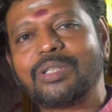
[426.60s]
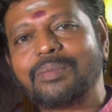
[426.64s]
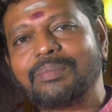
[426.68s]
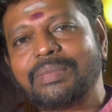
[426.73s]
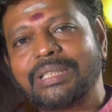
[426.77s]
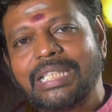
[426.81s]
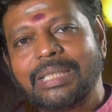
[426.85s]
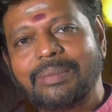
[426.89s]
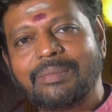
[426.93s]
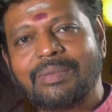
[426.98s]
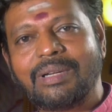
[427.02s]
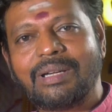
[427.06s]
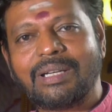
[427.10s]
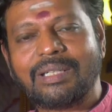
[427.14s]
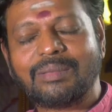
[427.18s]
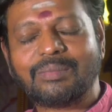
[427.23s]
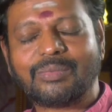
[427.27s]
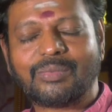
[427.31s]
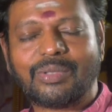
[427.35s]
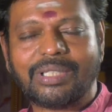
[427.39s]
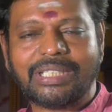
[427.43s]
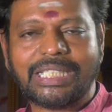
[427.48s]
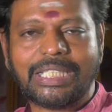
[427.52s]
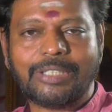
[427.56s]
குடும்பத்தையும்
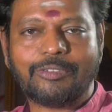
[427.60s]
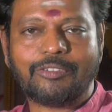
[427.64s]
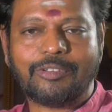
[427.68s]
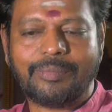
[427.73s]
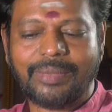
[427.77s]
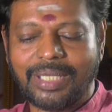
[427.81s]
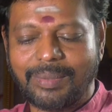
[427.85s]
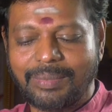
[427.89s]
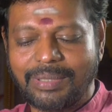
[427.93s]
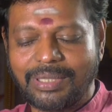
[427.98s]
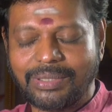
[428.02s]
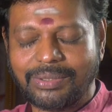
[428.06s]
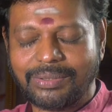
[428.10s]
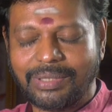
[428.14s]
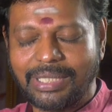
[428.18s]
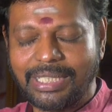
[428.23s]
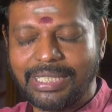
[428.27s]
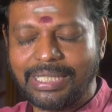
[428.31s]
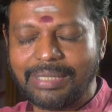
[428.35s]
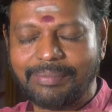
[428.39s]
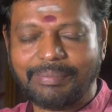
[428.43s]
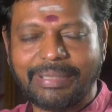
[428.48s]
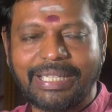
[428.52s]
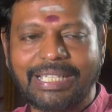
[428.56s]
ஆளும் குலதெய்வமே அப்படின்னு
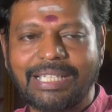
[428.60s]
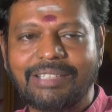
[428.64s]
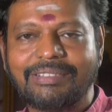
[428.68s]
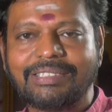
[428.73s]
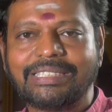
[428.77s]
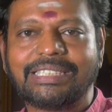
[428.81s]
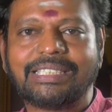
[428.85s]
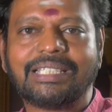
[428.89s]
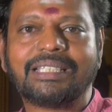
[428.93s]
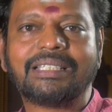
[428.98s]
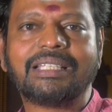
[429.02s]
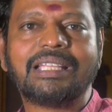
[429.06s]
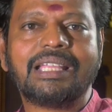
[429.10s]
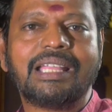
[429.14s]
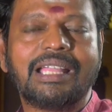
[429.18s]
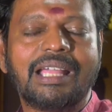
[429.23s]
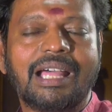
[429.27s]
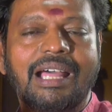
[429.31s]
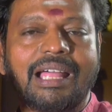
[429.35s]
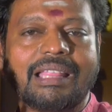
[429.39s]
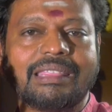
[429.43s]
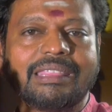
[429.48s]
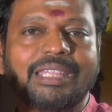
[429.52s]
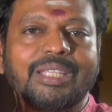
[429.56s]
சொல்லிட்டு மைண்டில் வச்சுன்னா
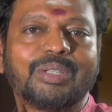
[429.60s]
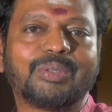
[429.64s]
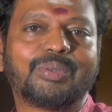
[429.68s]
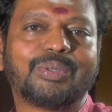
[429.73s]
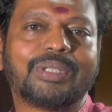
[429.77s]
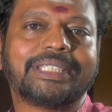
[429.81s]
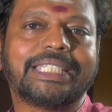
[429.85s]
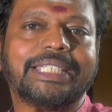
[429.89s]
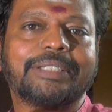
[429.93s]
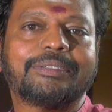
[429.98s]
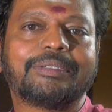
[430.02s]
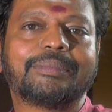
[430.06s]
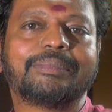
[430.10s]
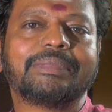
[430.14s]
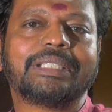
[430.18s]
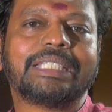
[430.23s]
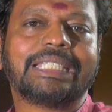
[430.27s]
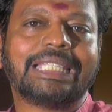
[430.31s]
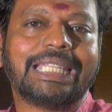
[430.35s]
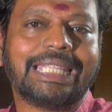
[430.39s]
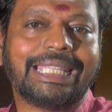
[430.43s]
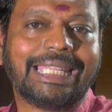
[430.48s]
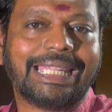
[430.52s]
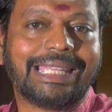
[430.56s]
அந்த குலதெய்வம் இதில்